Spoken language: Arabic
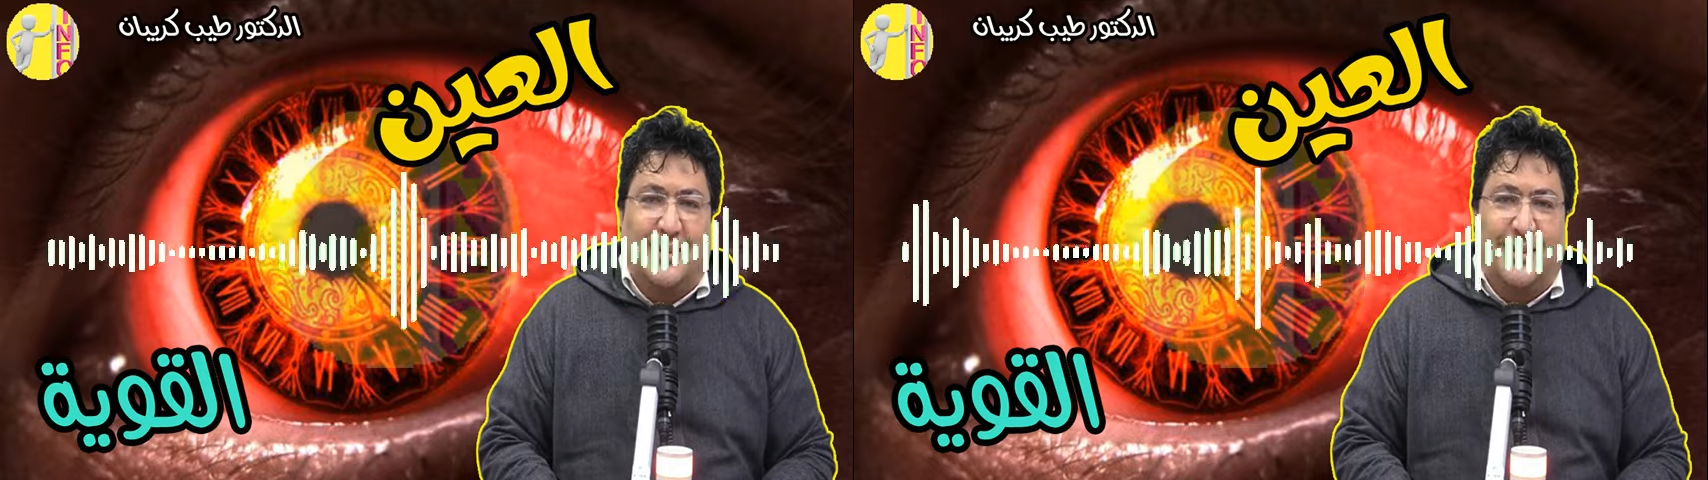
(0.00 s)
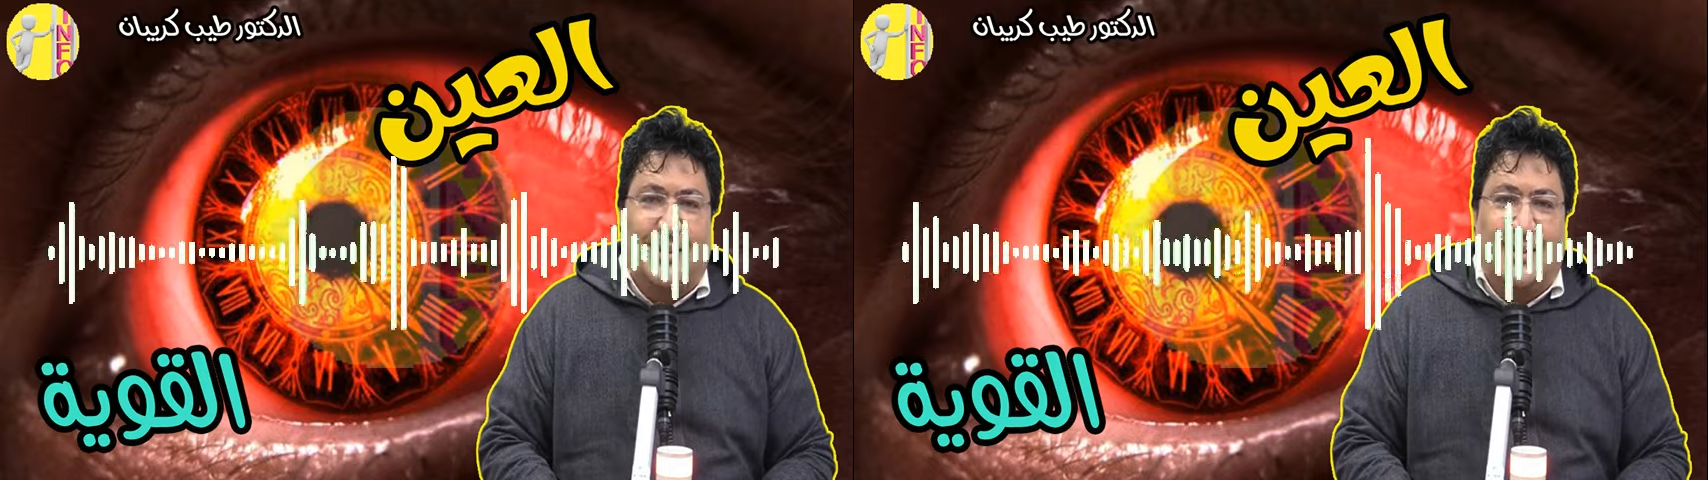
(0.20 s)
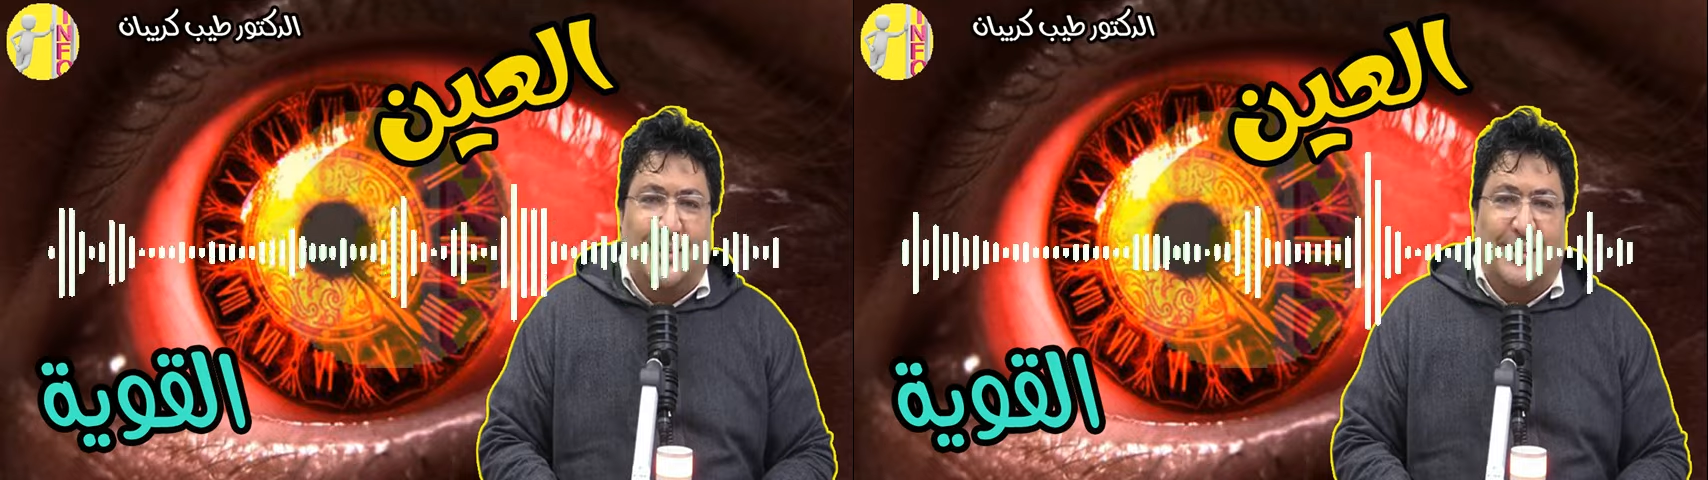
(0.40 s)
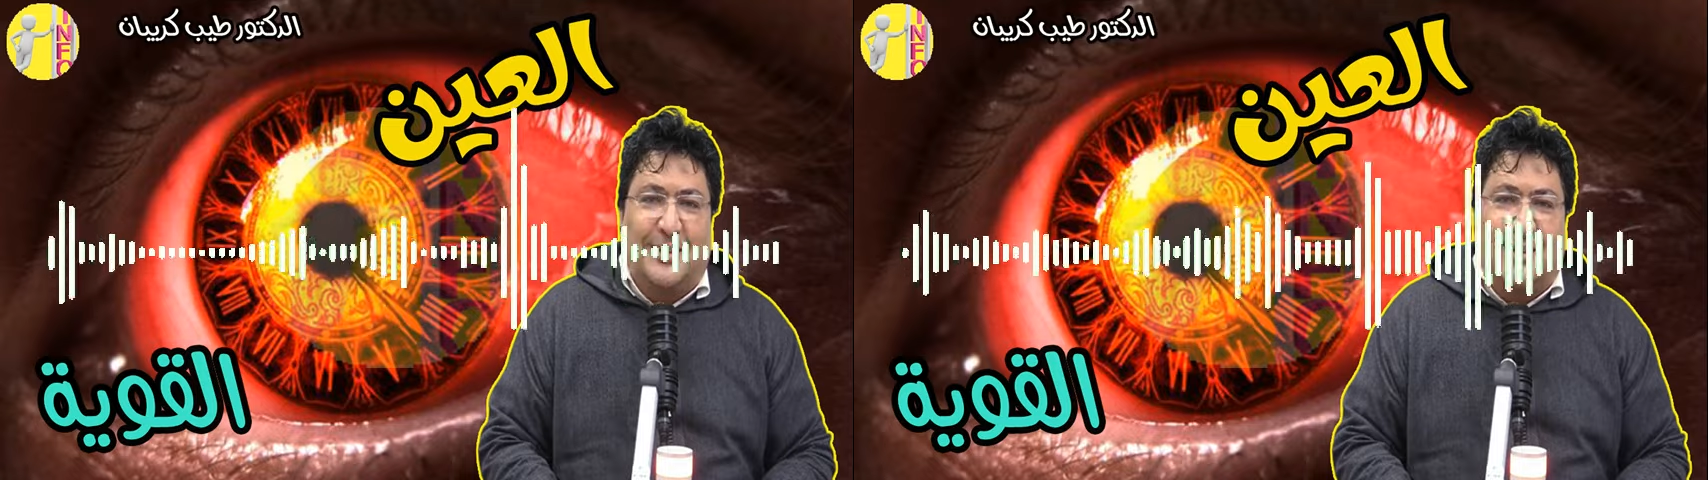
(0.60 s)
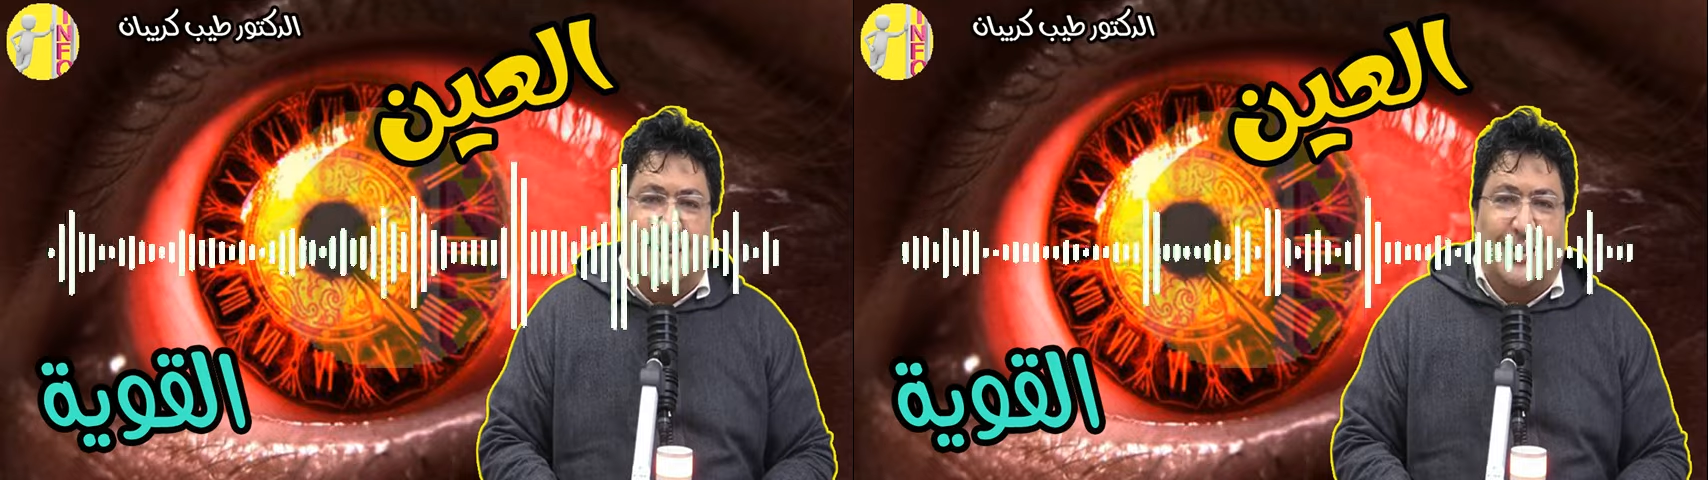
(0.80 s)
الله
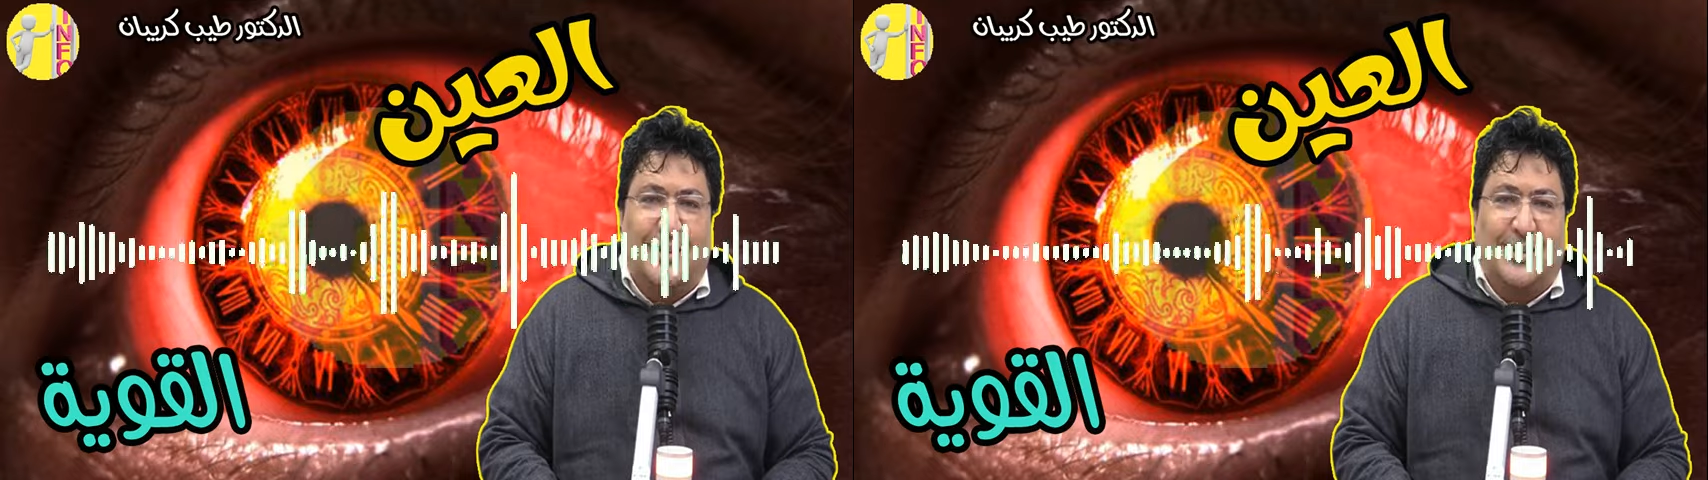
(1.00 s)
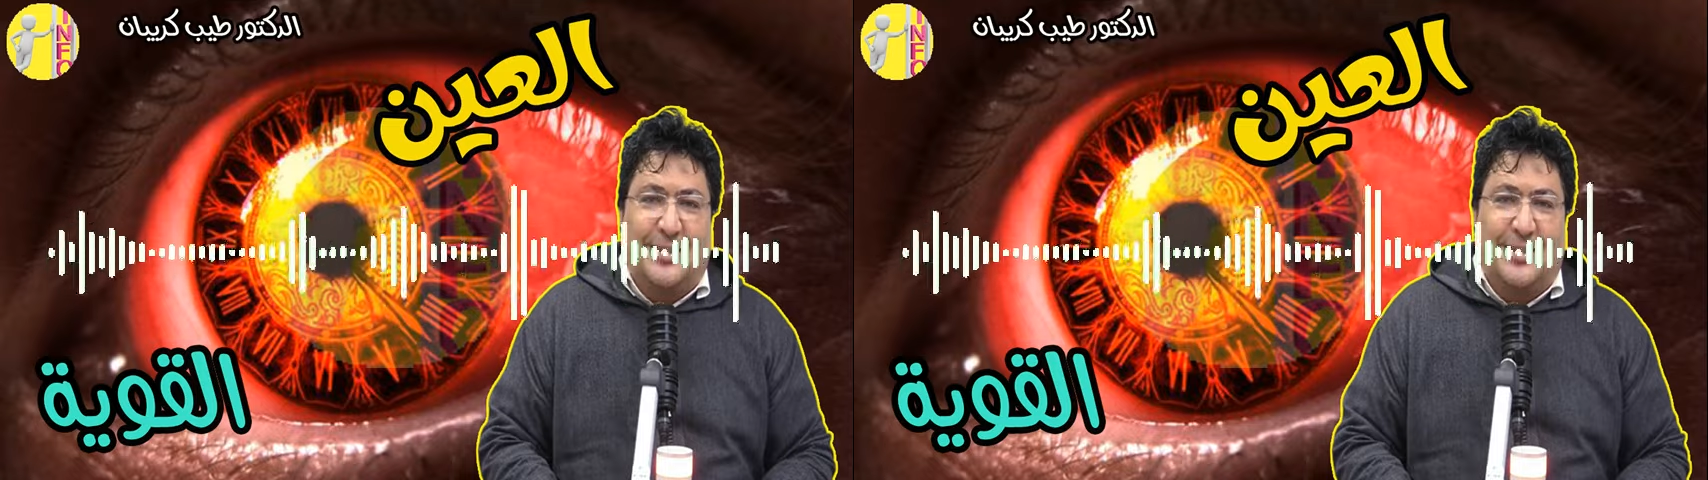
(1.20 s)
التامة